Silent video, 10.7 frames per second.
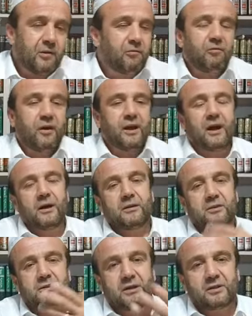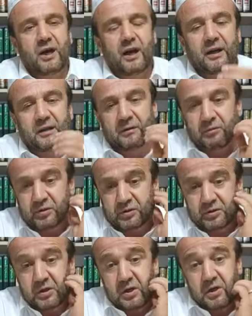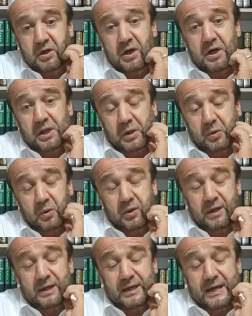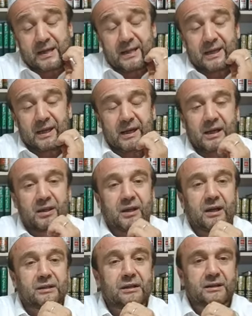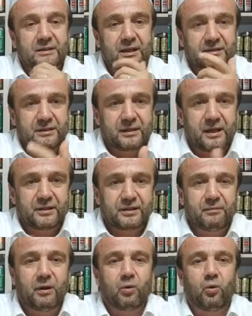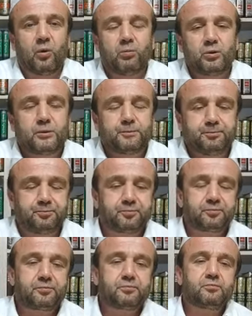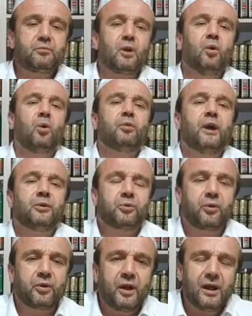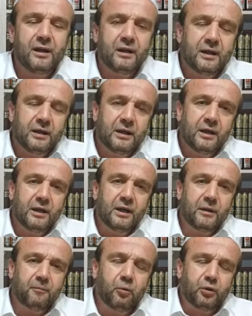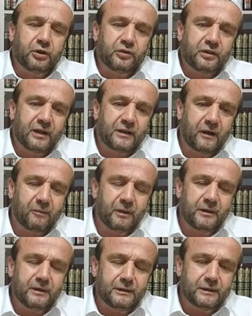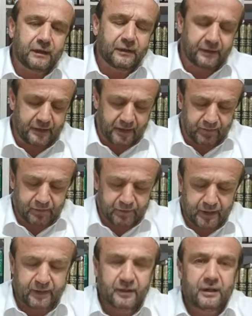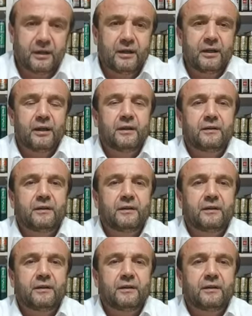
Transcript: Veya işte cihad etmiş, Allah yolunda niyeti Allah'ın rızasını kazanmak olmuş Ondan sonra e, bu kişi de tabii insanlar tarafından e,